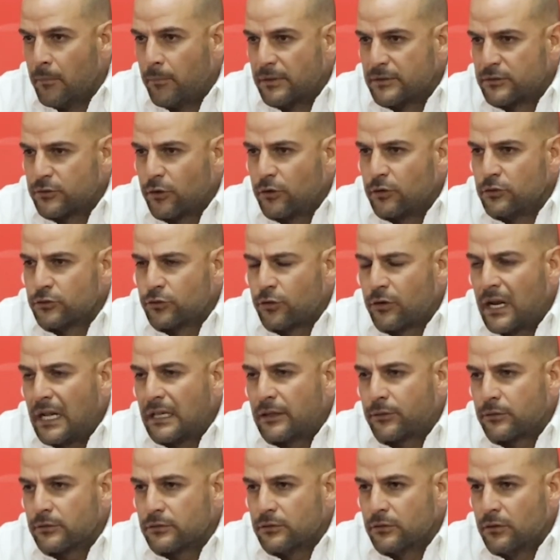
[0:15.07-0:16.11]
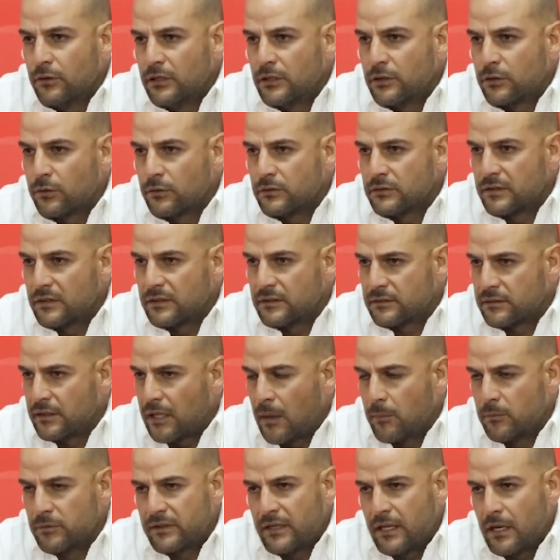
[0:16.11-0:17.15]
pues son, son altos, ¿no? Entonces
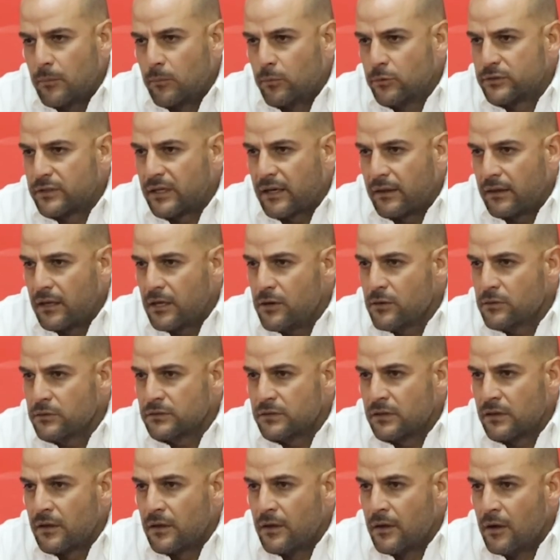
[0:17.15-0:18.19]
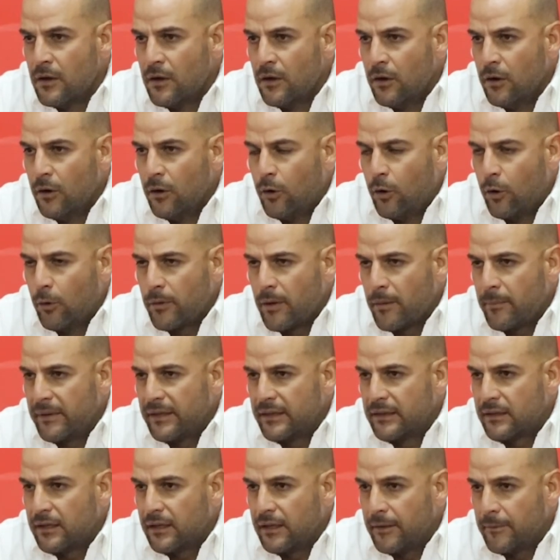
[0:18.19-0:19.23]
tenemos que ir en busca de ellos.
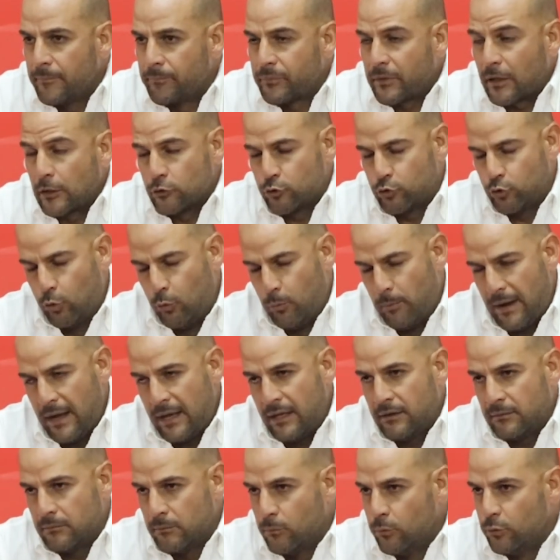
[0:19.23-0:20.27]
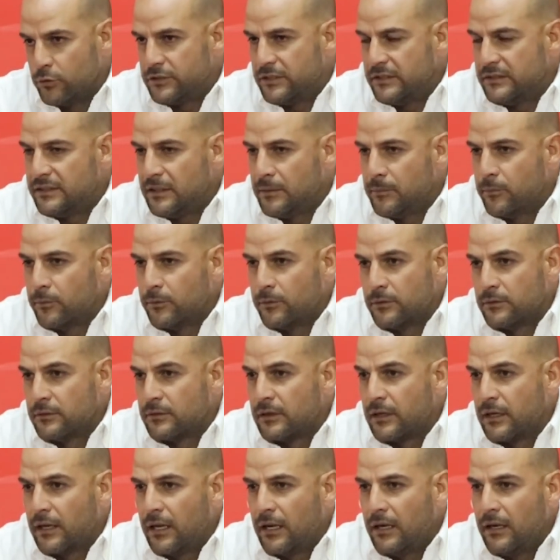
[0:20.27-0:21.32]
Obviamente suma muchísimo
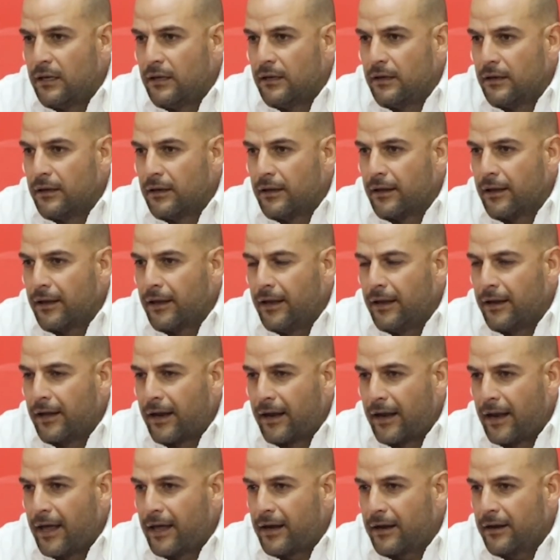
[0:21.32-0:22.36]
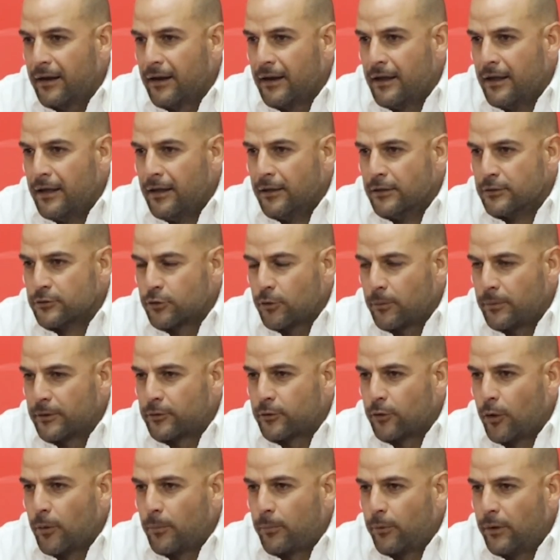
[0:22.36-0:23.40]
el, el ganar, sobre
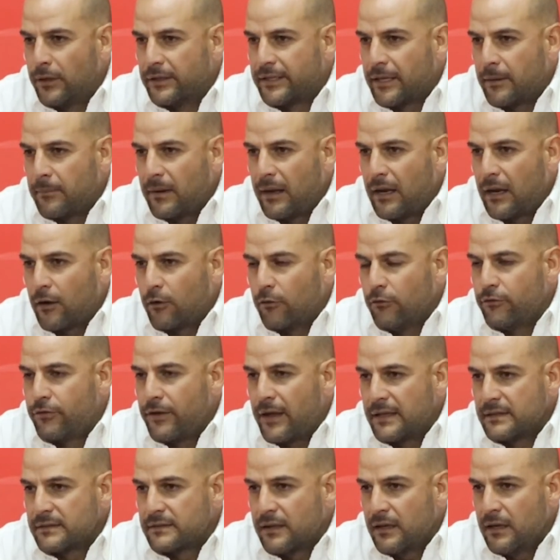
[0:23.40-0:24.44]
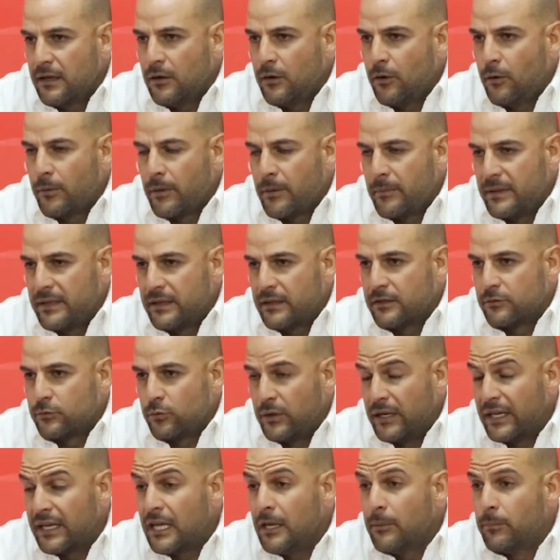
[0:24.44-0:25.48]
todo por el tema de la confianza. Obviamente es
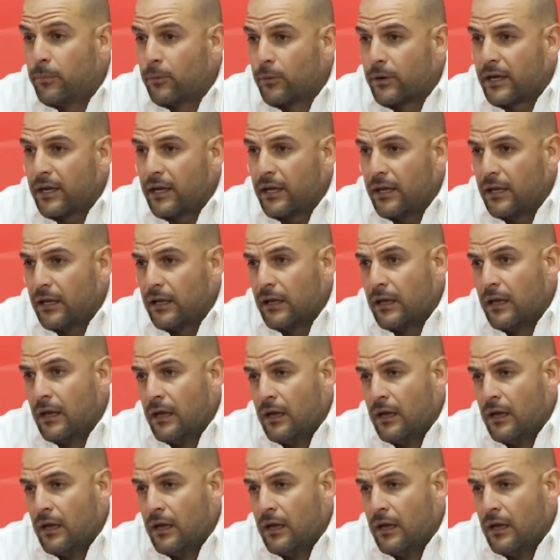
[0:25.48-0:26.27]
un equipo que,